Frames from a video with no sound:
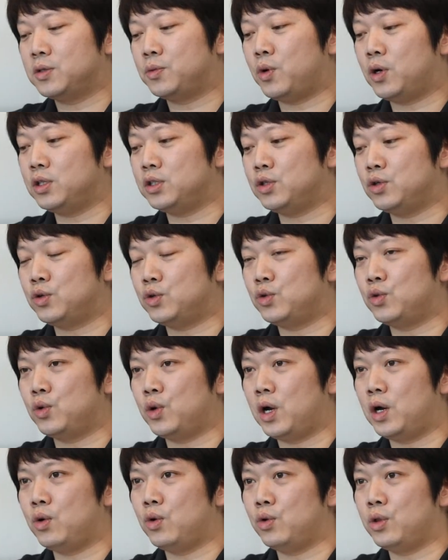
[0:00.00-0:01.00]
습관적으로
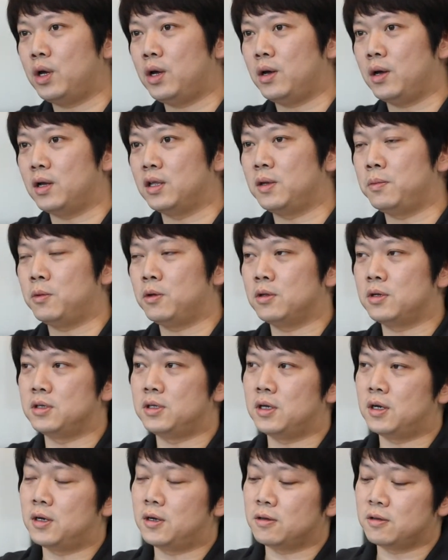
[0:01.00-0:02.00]
하거나 아니면
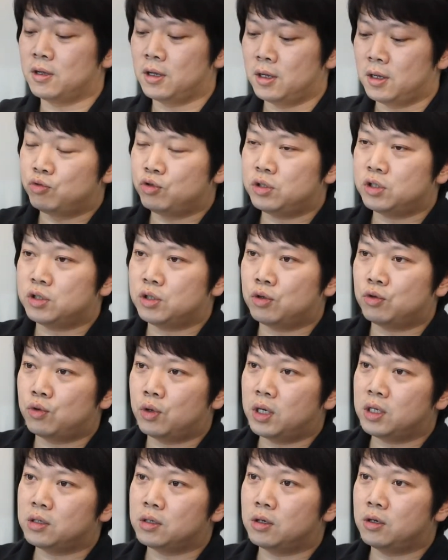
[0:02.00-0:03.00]
그냥
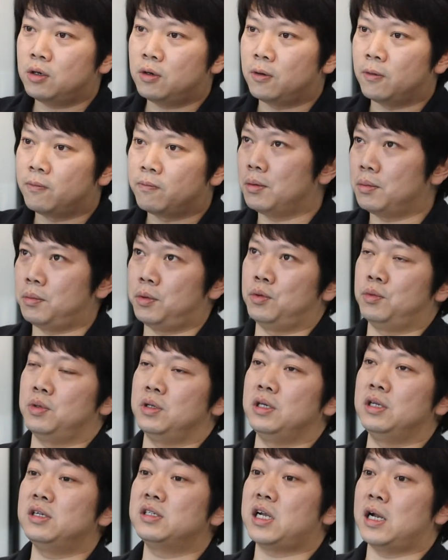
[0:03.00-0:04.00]
무의식적으로 해서 뭐
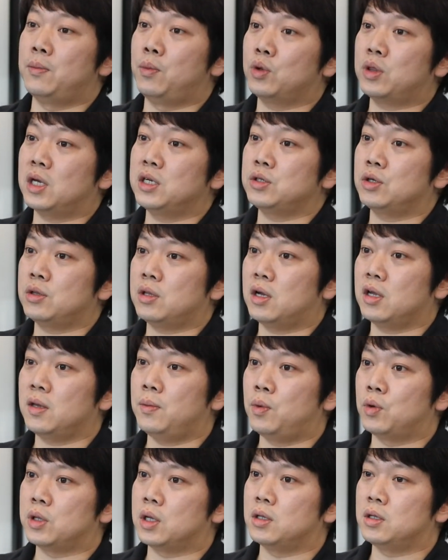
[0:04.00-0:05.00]
일을
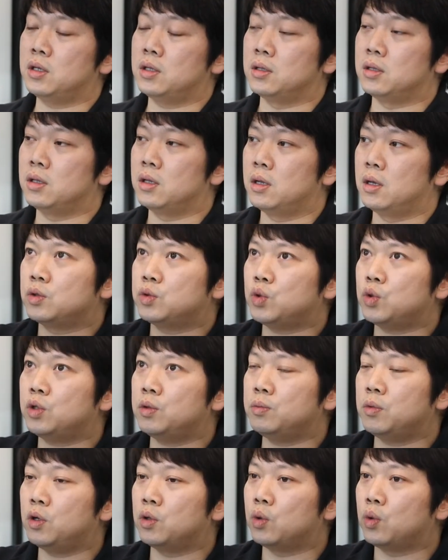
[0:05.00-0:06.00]
잘못하셨다기보다는
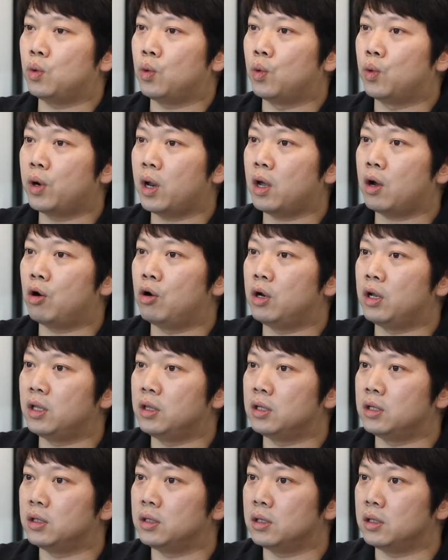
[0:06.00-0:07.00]
조금 더 오래
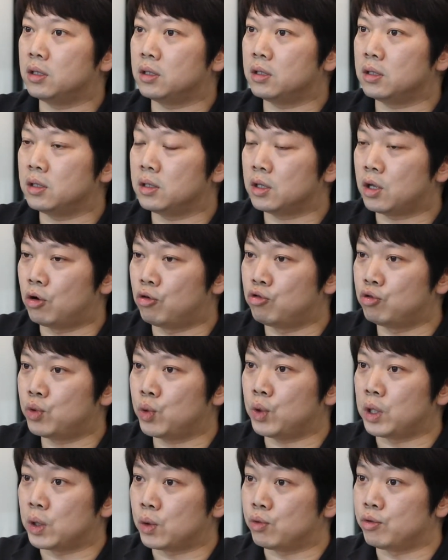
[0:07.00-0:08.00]
걸리는
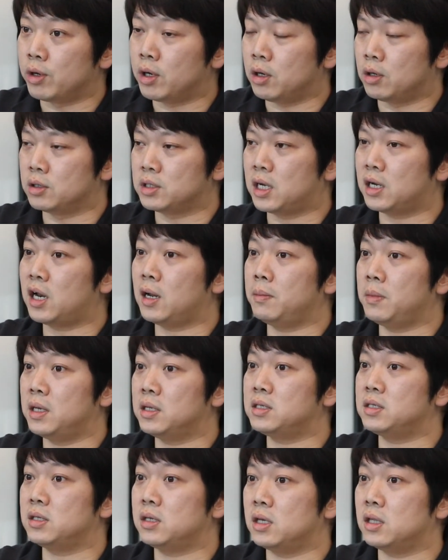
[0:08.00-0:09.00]
경우도 있고요. 사람이
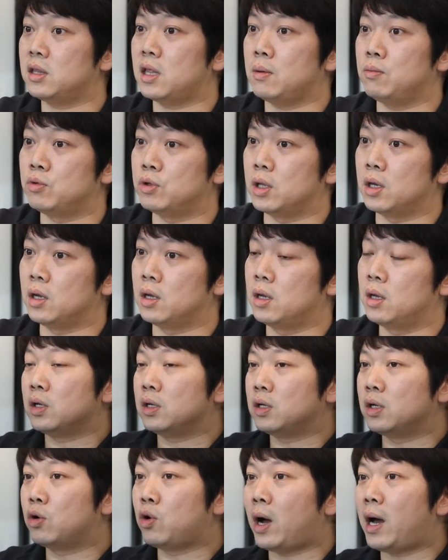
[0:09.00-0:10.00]
했기 때문에.
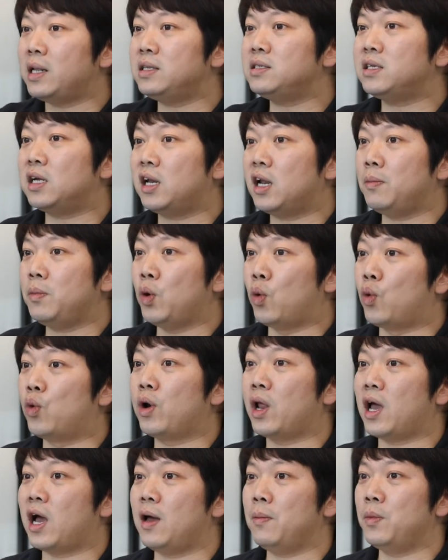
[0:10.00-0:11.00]
그리고 한 사람이
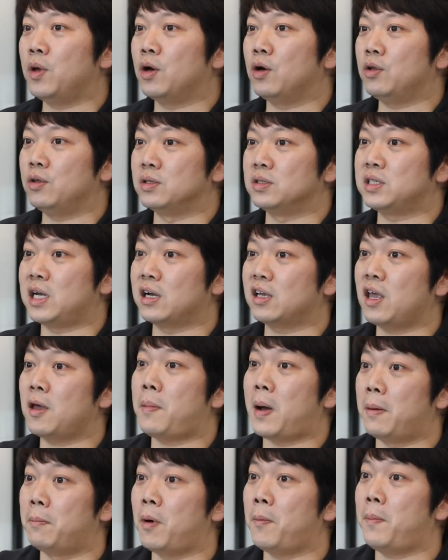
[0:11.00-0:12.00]
오래 하면 자기의
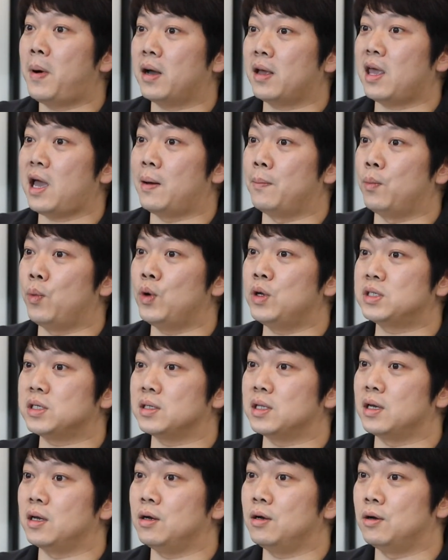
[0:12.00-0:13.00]
방법밖에 안
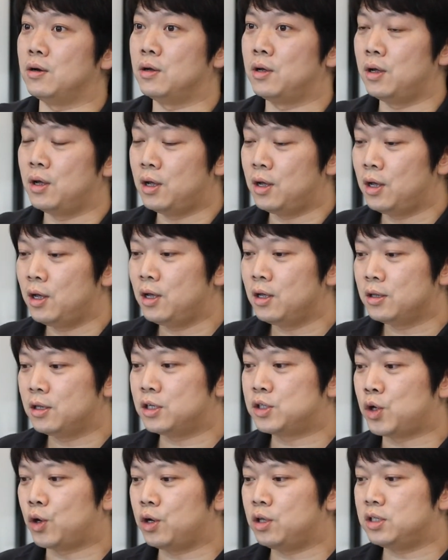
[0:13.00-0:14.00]
보이잖아요. 그렇죠, 그렇죠. 근데
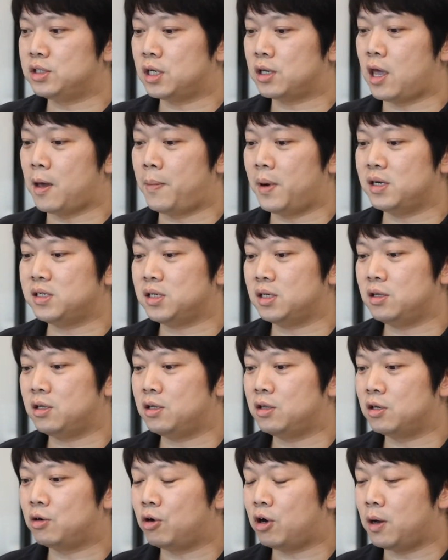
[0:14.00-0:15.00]
저희 이제
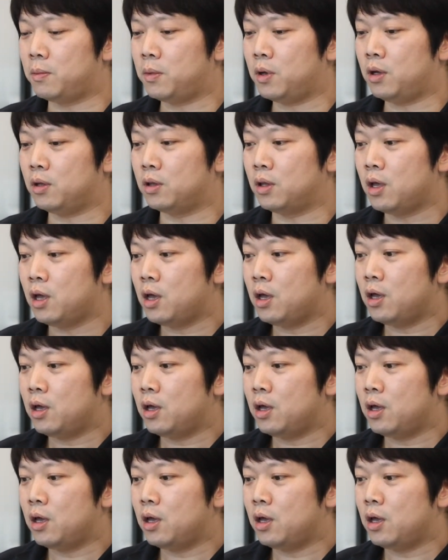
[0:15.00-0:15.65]
개발자들이 들어가면